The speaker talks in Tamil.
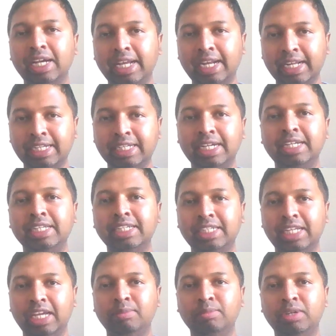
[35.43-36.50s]
கரெக்டான
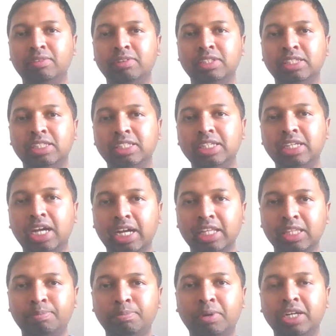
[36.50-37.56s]
டைமில் வந்து
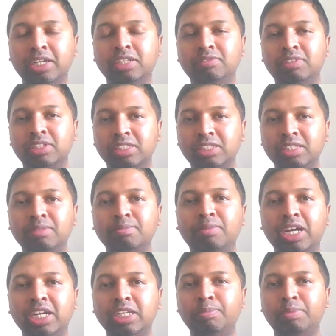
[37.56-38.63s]
அந்த பணம் வந்து
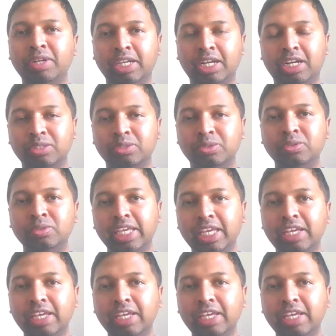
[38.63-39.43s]
மல்டிப்ளை ஆகும்